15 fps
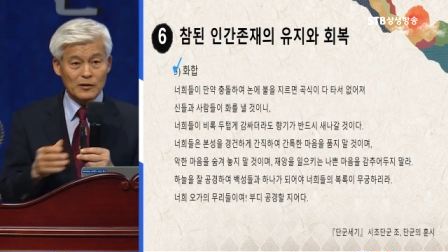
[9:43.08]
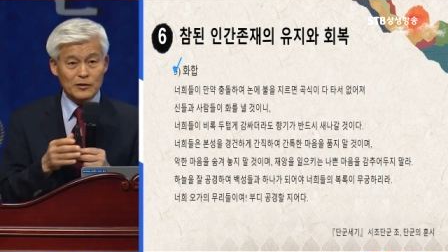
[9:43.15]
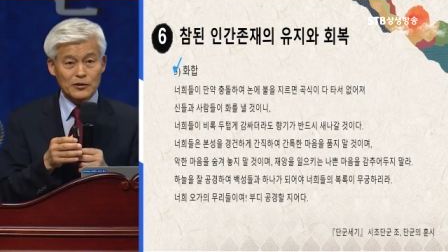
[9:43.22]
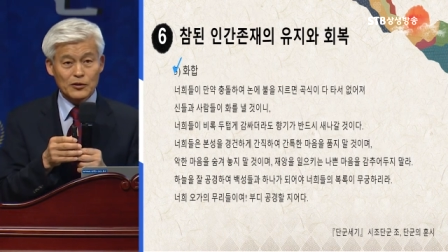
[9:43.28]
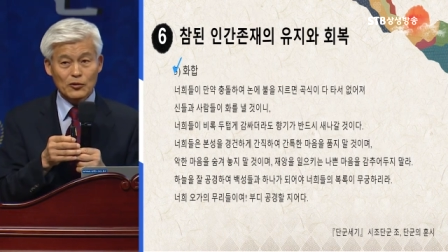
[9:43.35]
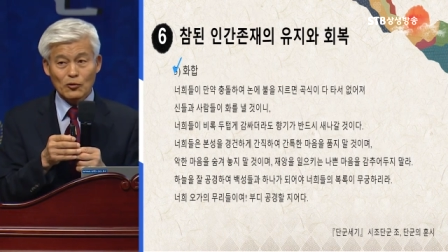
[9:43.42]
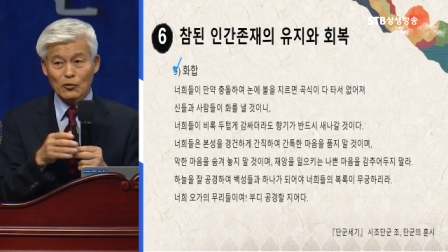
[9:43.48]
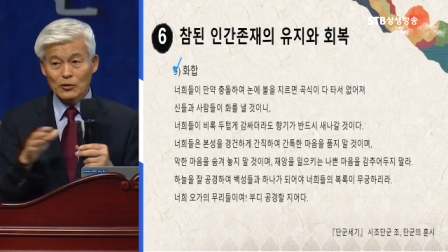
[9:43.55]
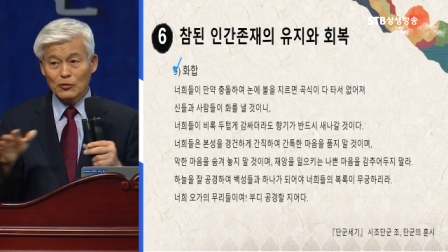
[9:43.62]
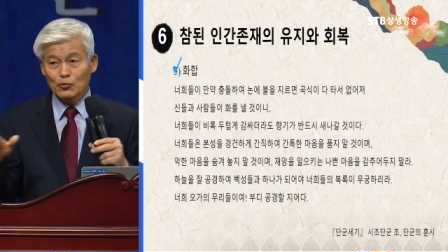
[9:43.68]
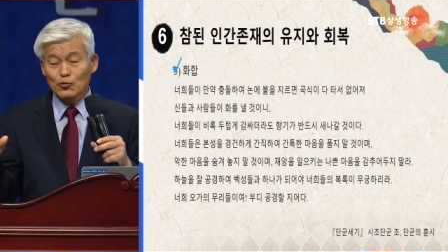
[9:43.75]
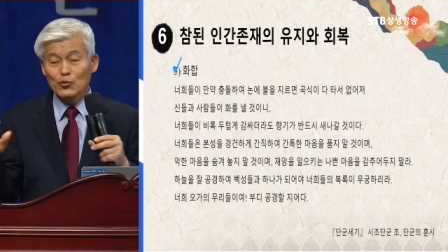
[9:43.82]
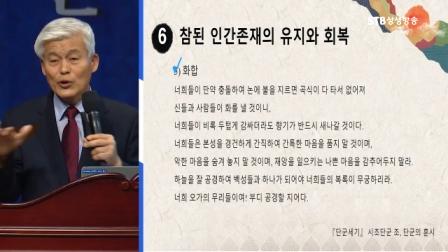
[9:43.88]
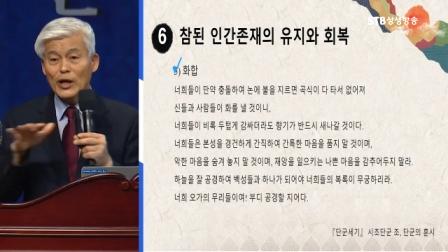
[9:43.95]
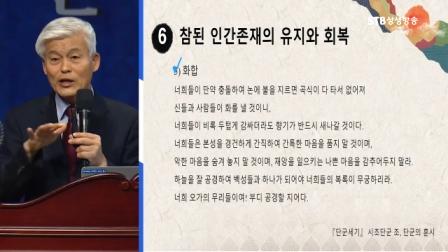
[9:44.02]
서로
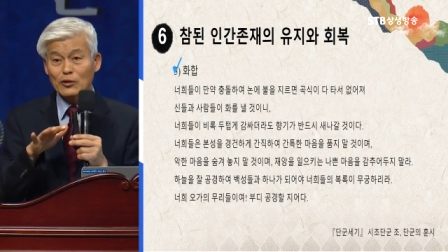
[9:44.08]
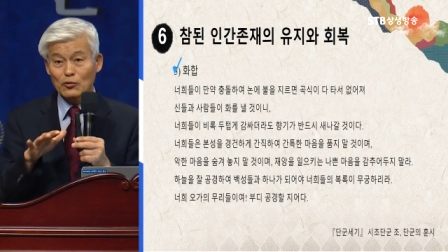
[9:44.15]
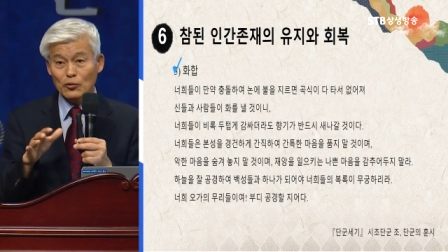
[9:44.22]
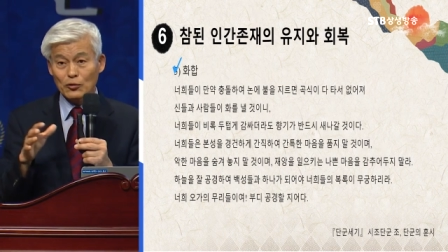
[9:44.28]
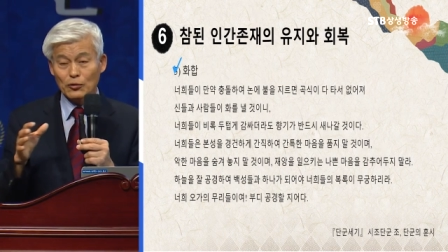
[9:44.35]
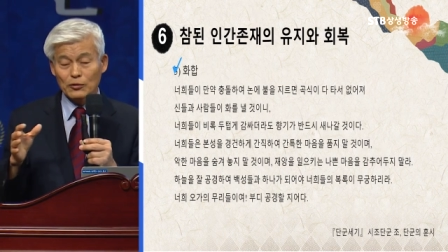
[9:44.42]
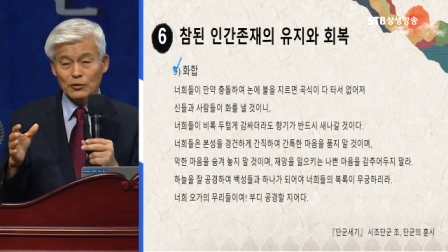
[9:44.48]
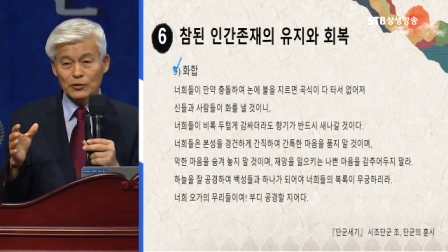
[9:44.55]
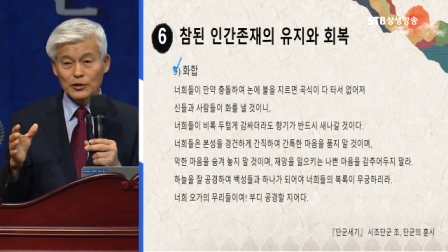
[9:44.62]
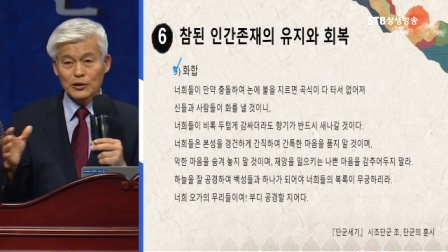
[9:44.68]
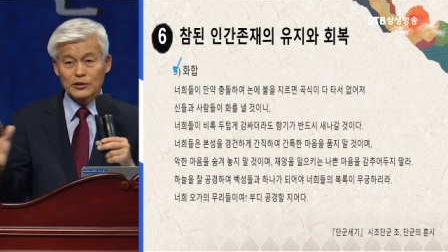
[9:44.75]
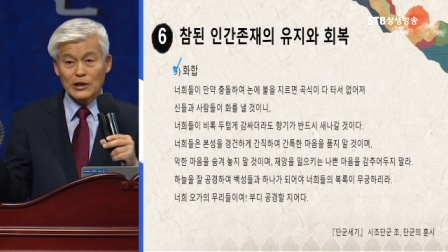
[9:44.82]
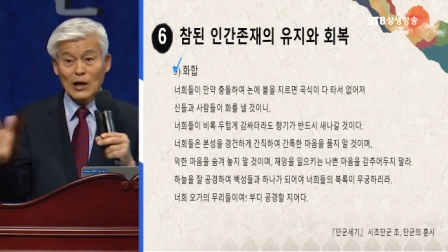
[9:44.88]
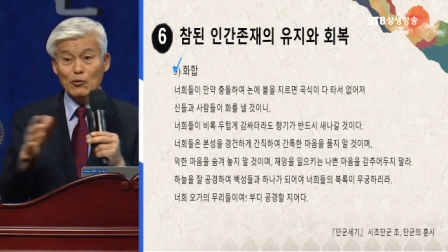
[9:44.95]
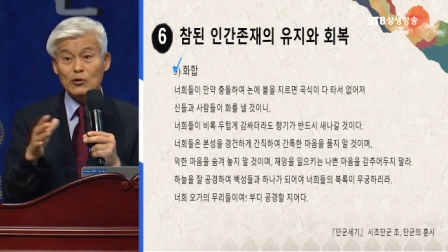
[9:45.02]
우애 있고
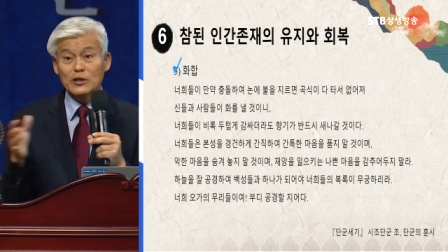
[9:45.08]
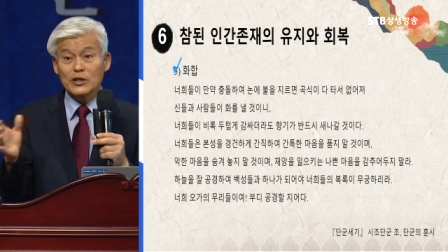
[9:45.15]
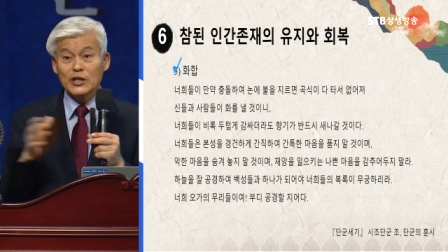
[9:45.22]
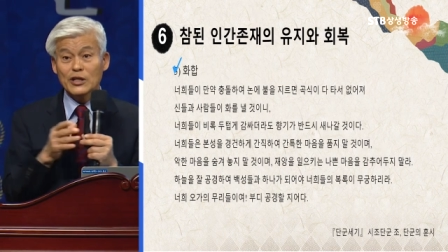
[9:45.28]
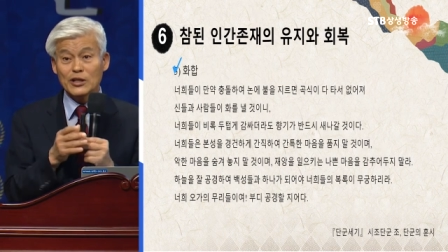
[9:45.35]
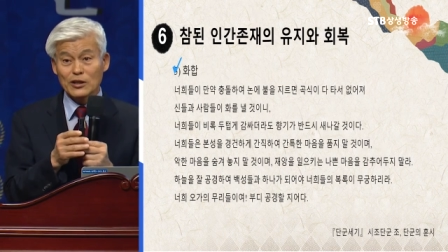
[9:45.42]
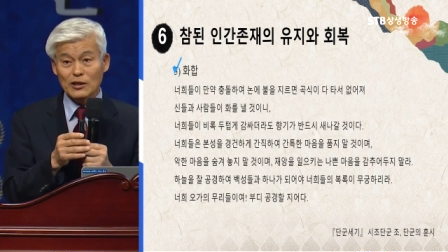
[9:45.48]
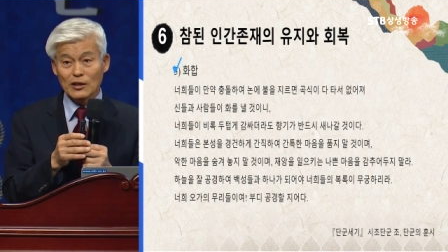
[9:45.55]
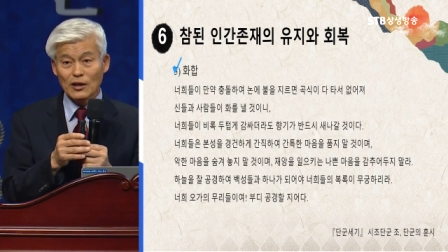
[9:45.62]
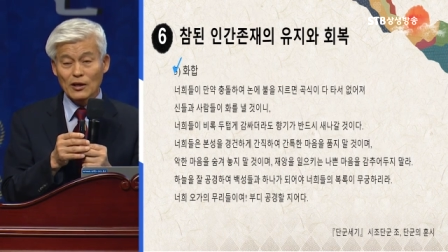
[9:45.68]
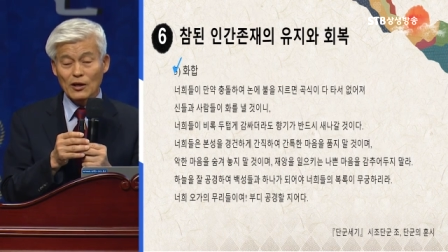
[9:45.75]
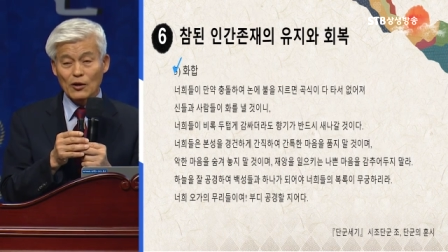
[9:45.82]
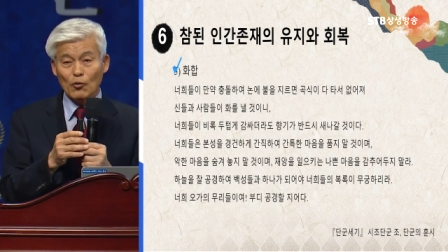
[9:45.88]
이 사원끼리